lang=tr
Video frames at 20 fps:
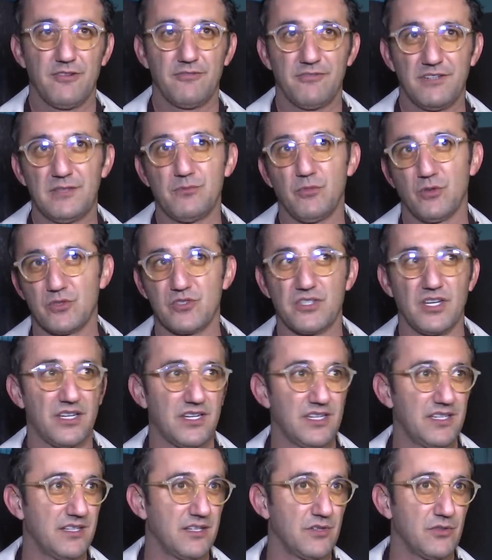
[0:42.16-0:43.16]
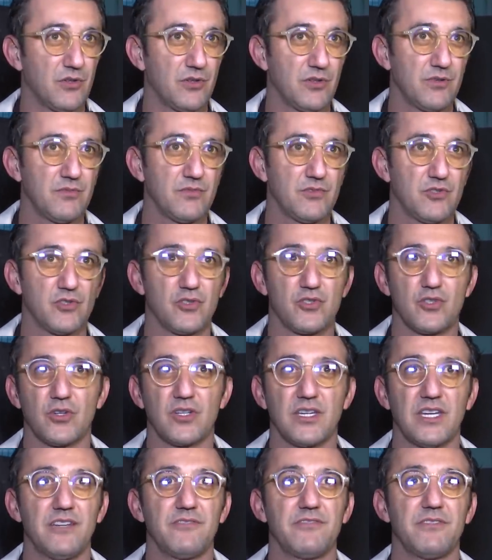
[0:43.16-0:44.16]
film olacağına inanıyorum. Çünkü
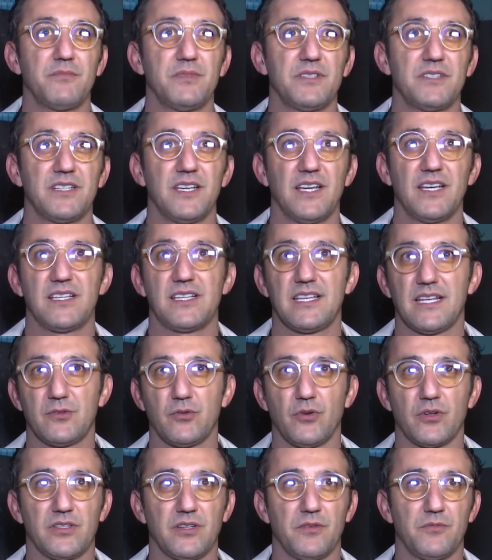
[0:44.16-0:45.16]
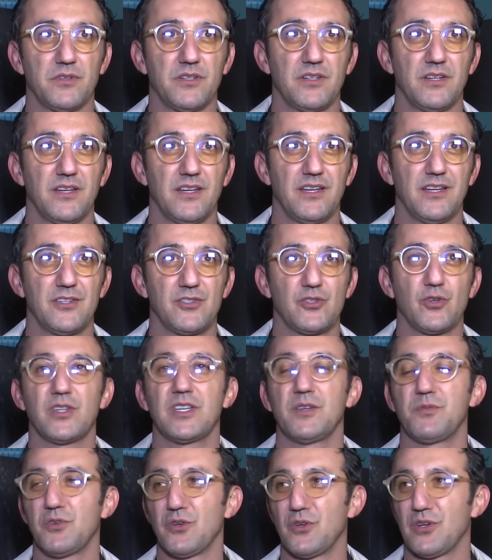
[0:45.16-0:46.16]
çok keyifli bir set ortamı.
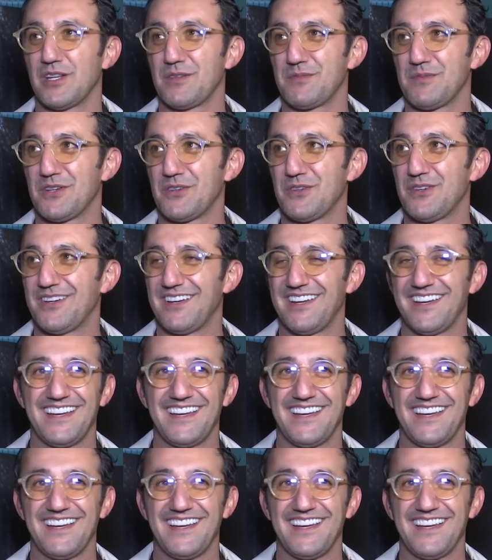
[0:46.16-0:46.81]
Çok iyi bir yönetmen o.